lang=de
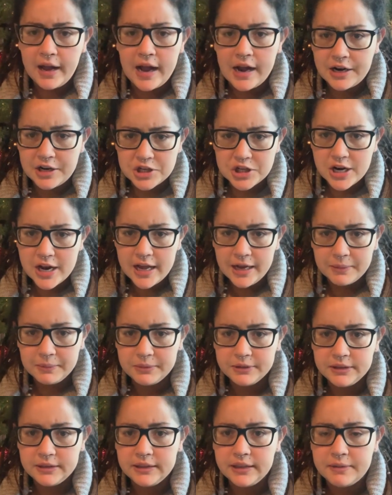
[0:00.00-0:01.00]
angeschlagen
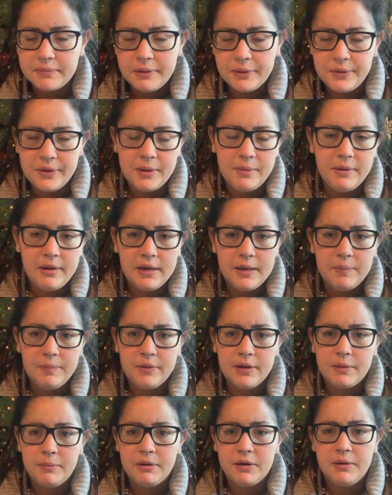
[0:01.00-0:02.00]
bin, dass mein Körper
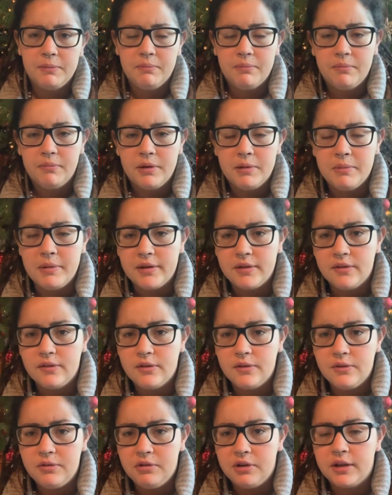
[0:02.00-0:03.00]
eben da mit dem, mit dem Essen
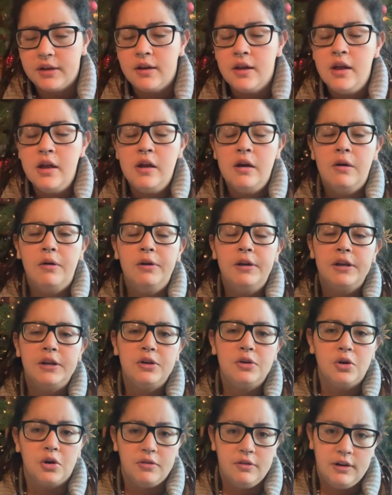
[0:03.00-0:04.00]
zu tun hat und
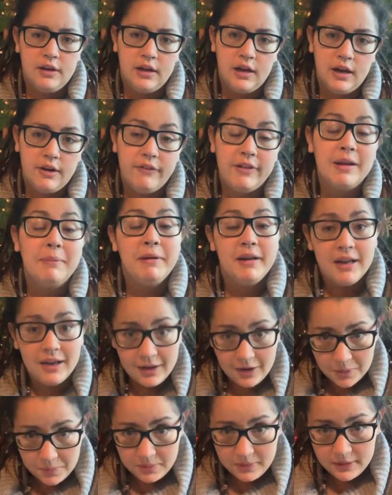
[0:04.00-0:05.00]
ich doch wieder krank werde. Aber
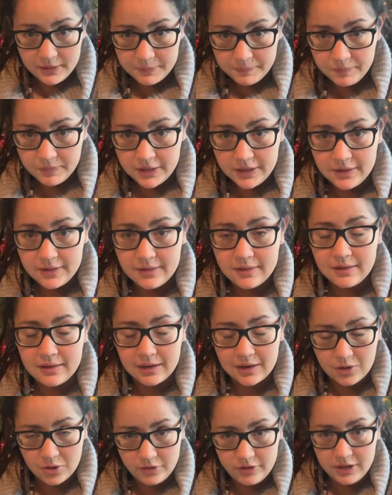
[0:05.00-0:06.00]
nach der OP geht es
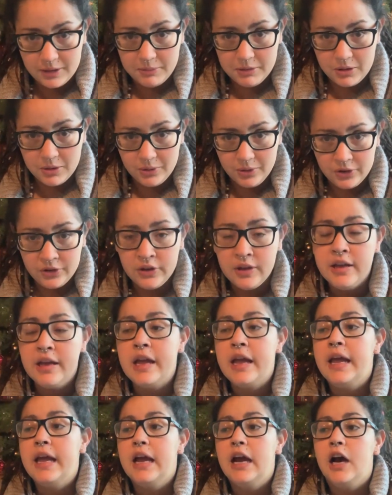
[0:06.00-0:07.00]
da auch wieder mit los.
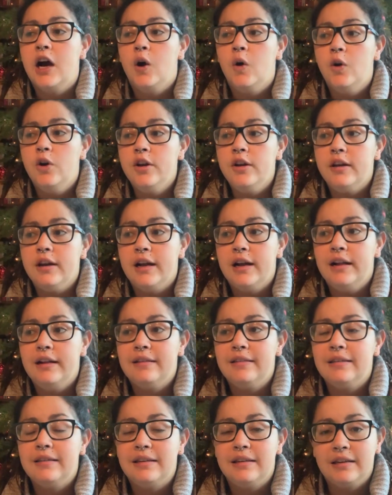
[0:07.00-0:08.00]
Und
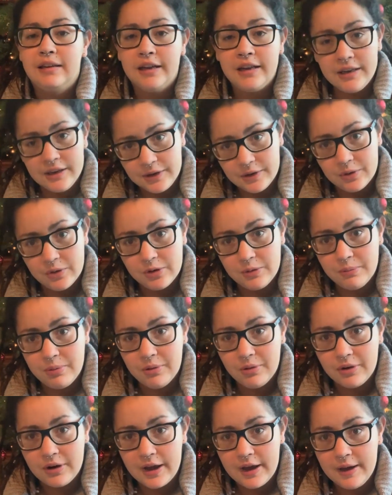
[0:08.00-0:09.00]
als dritten großen
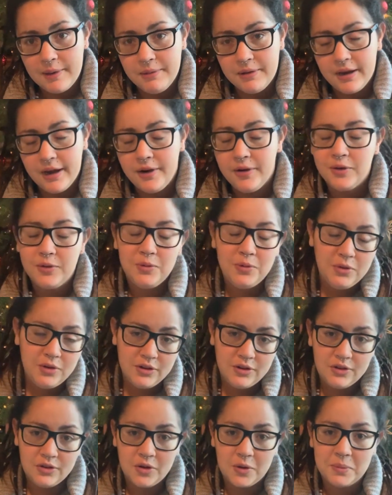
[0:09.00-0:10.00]
Punkt habe ich eine
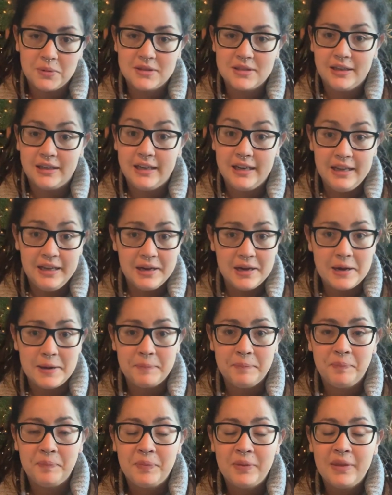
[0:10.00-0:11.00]
gute Saison mit
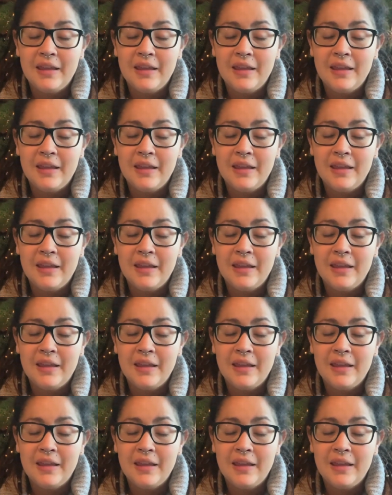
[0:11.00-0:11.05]
Salinera.